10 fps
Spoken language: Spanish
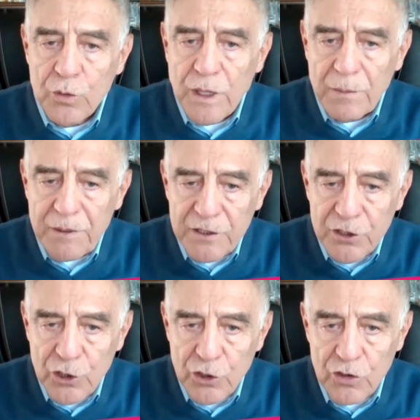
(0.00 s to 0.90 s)
con una
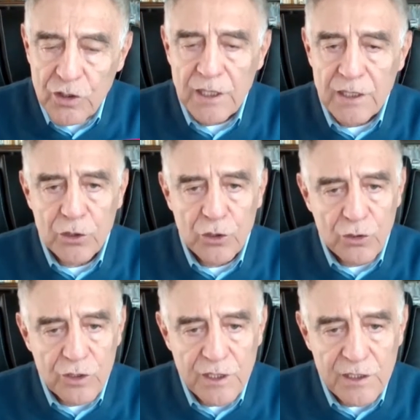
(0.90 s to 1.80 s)
visión
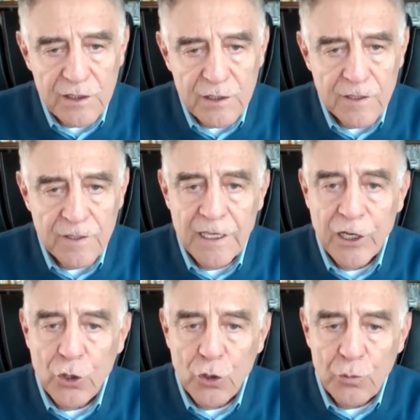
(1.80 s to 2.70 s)
entonces
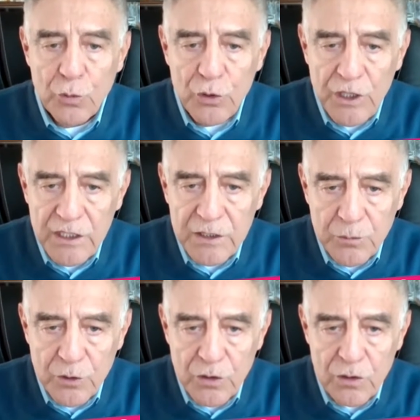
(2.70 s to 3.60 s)
de
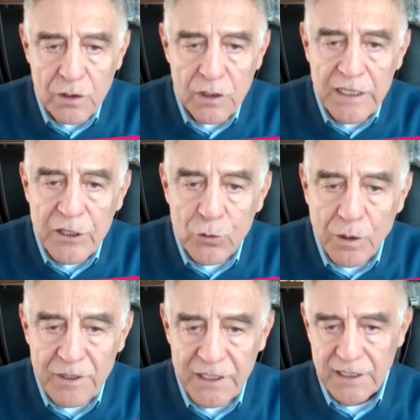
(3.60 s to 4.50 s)
comunismo
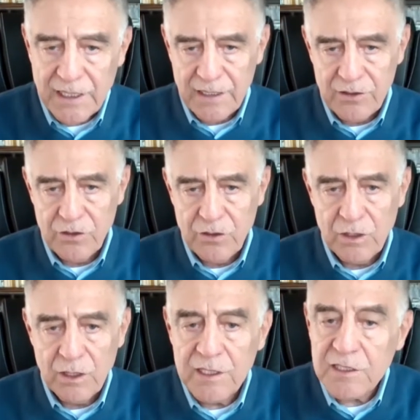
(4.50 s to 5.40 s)
indoamericano.
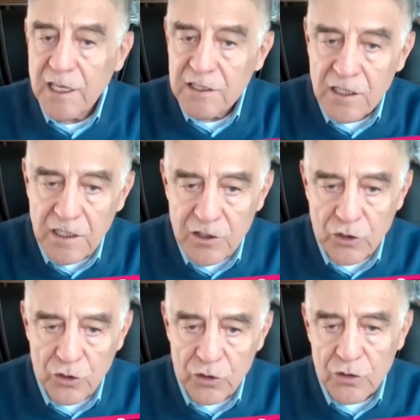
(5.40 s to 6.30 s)
Está
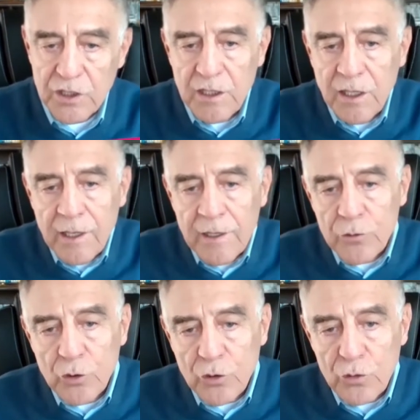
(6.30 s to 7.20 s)
escrito, ¿no? Si
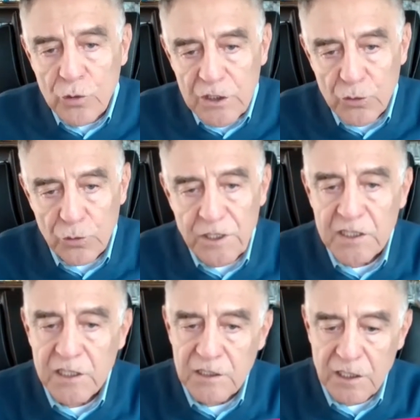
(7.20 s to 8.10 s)
no
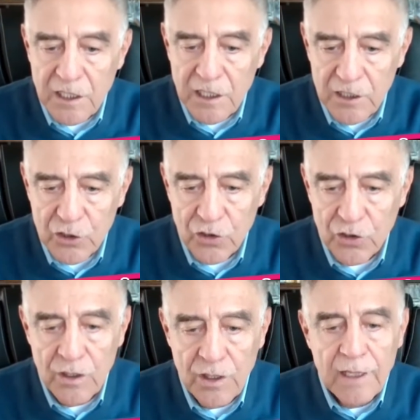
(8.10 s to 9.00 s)
estuviese
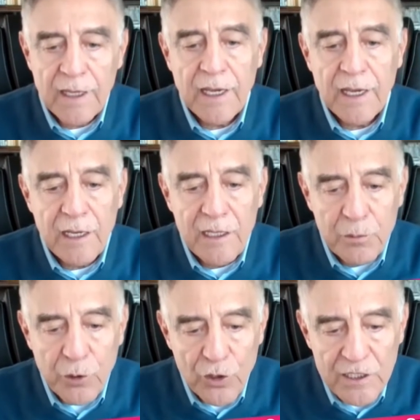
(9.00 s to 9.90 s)
escrito en
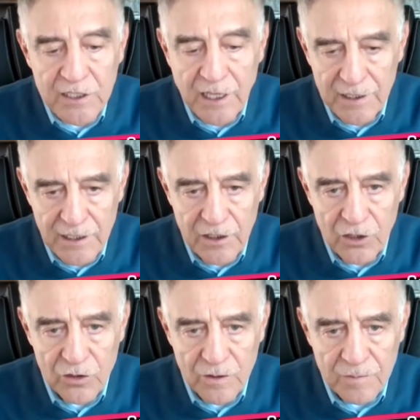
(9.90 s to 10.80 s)
el libro
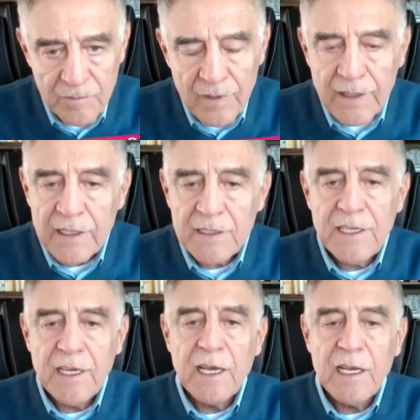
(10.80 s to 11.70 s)
estallido,
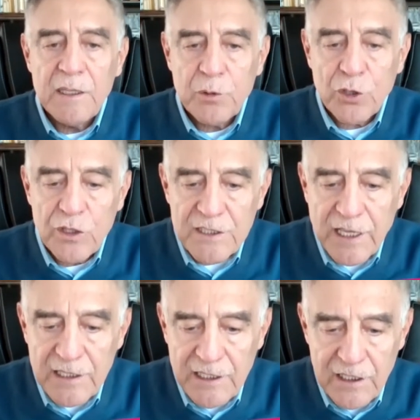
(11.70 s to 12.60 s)
si en el
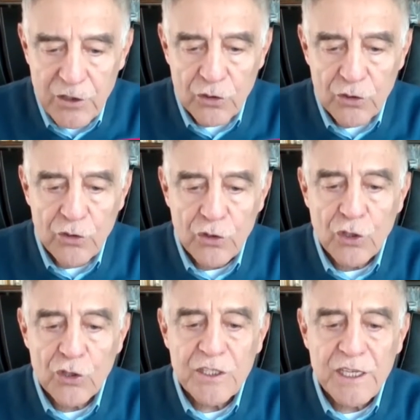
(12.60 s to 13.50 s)
libro estallido
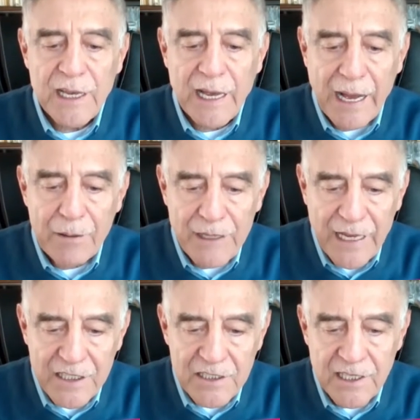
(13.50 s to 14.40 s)
no se
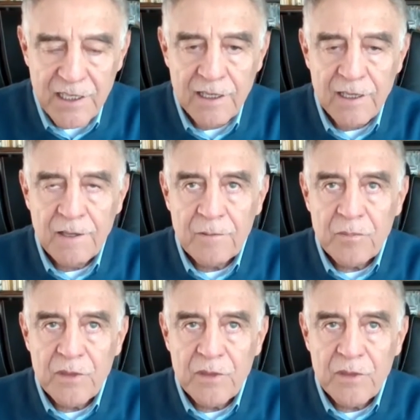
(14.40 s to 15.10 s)
hablase